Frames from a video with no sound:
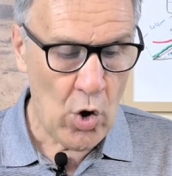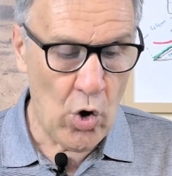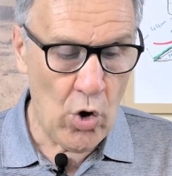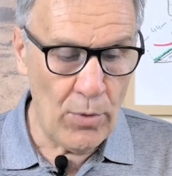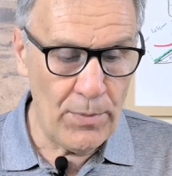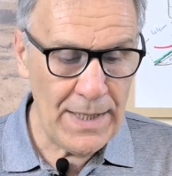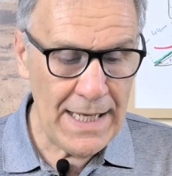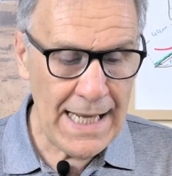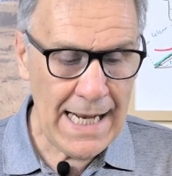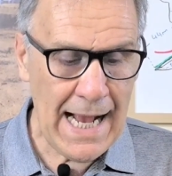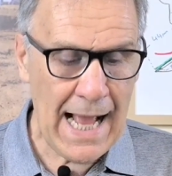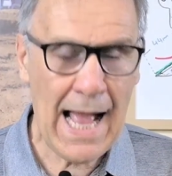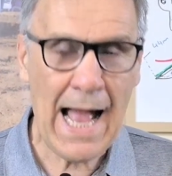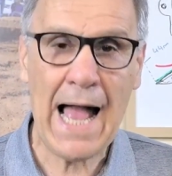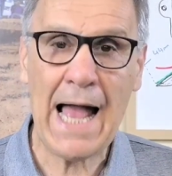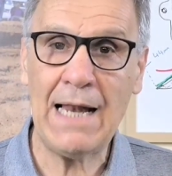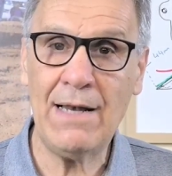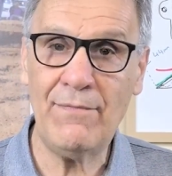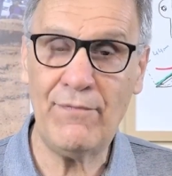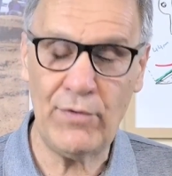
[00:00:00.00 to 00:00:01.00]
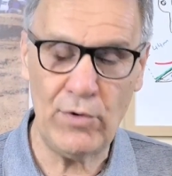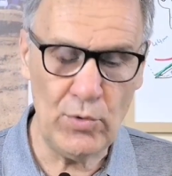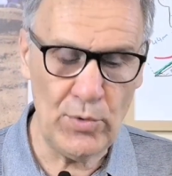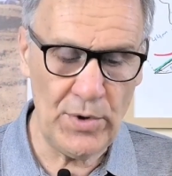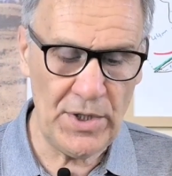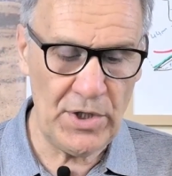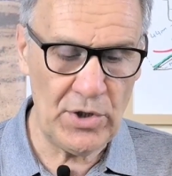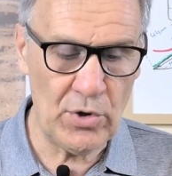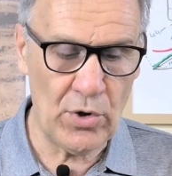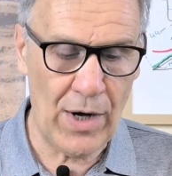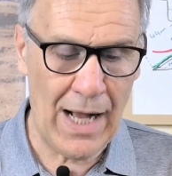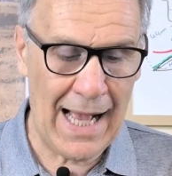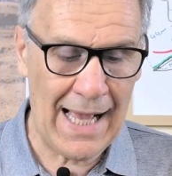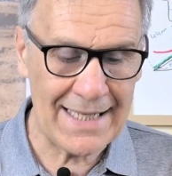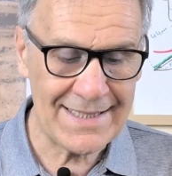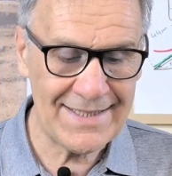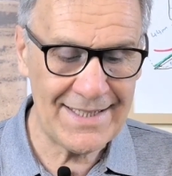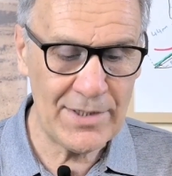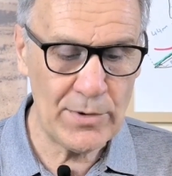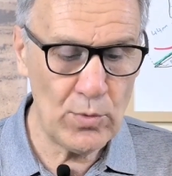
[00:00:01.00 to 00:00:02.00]
obliga al fluido
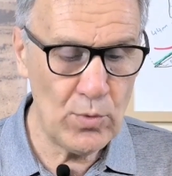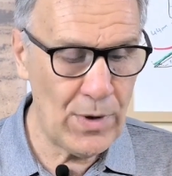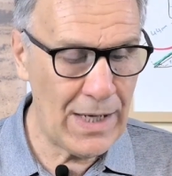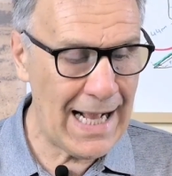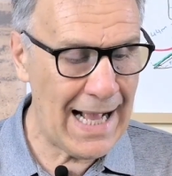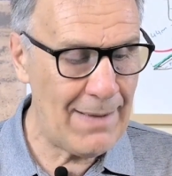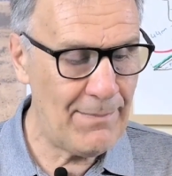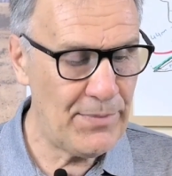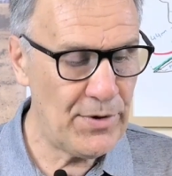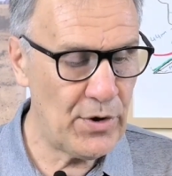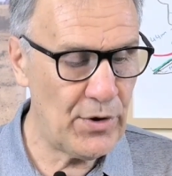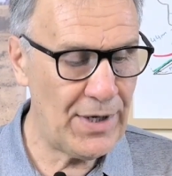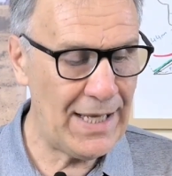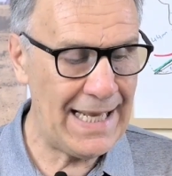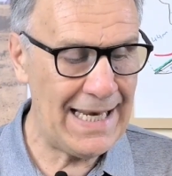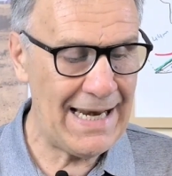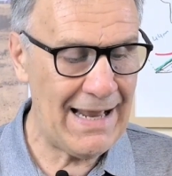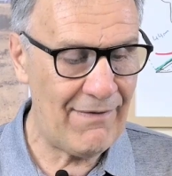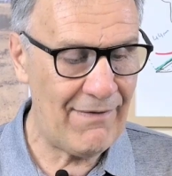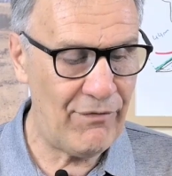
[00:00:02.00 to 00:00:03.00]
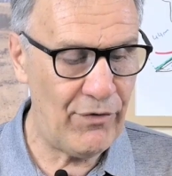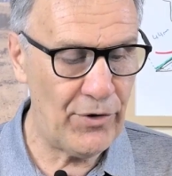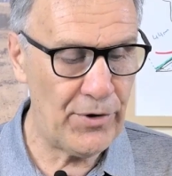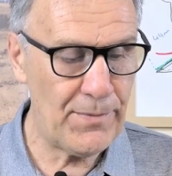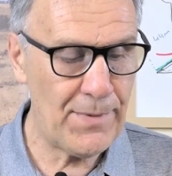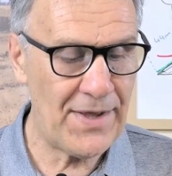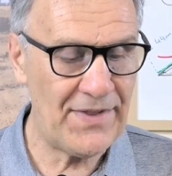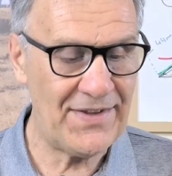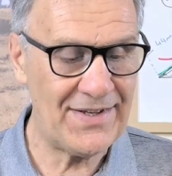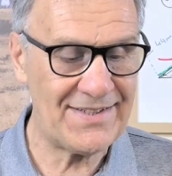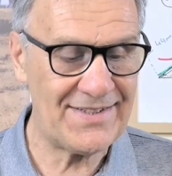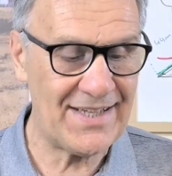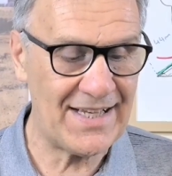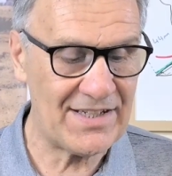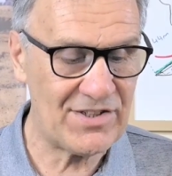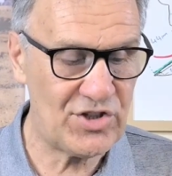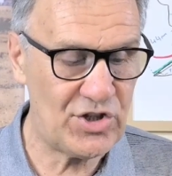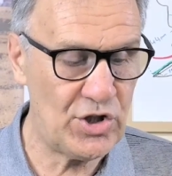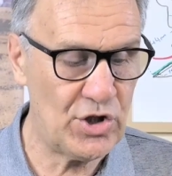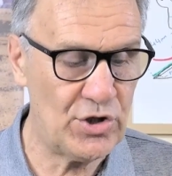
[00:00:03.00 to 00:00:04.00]
a hacer un cambio en la forma de
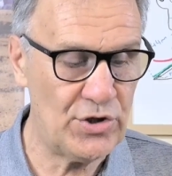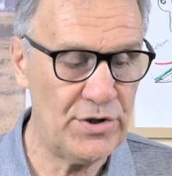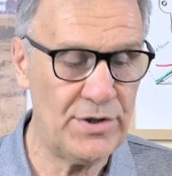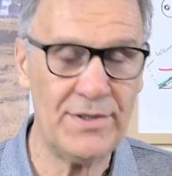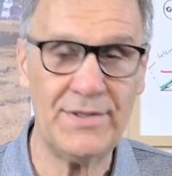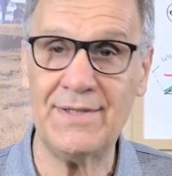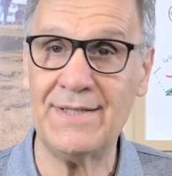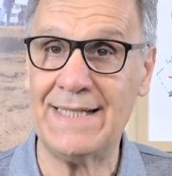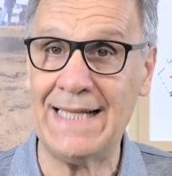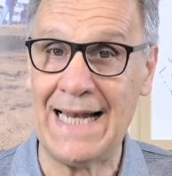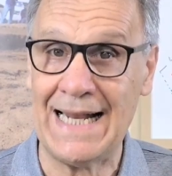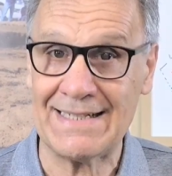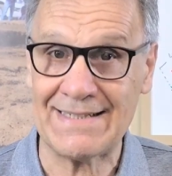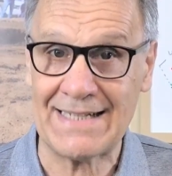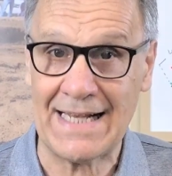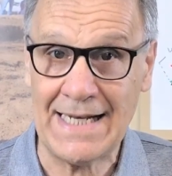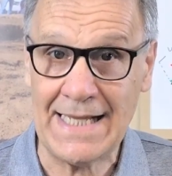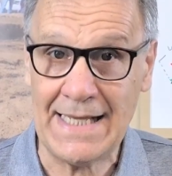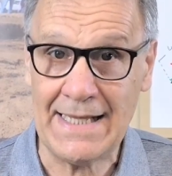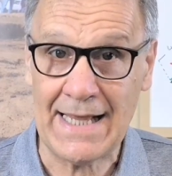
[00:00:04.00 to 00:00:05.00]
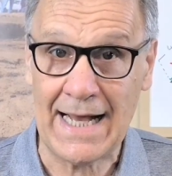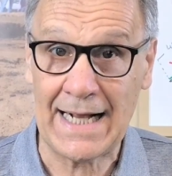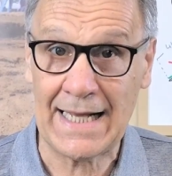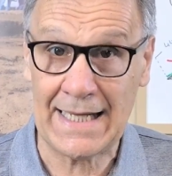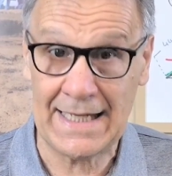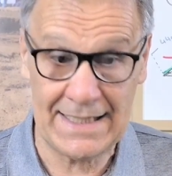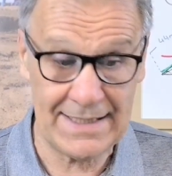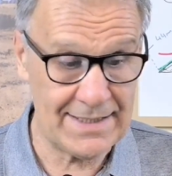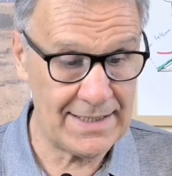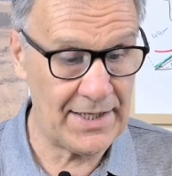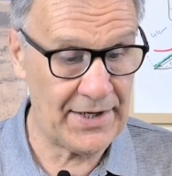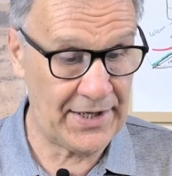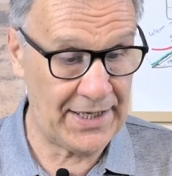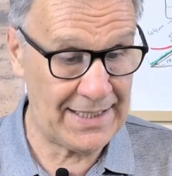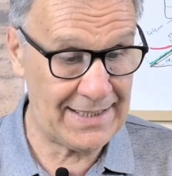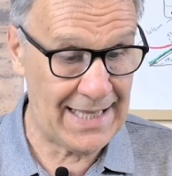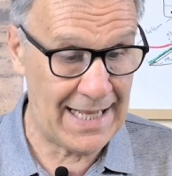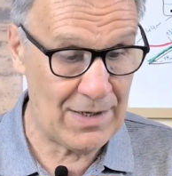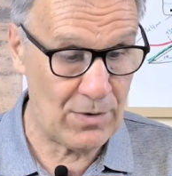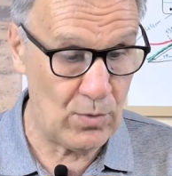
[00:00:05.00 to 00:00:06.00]
sección de la salida, que es
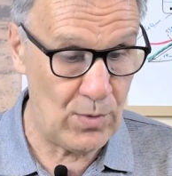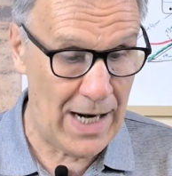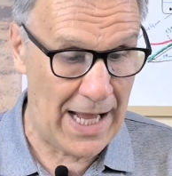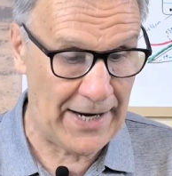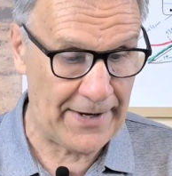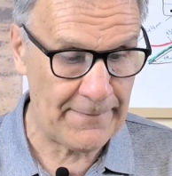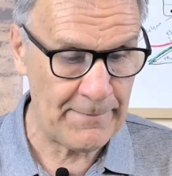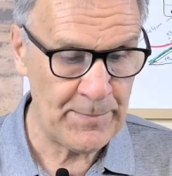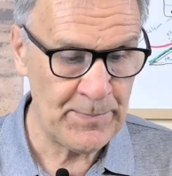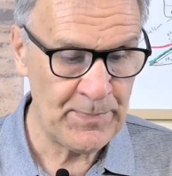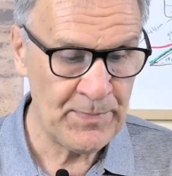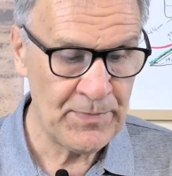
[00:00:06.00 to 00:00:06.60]
rectangular.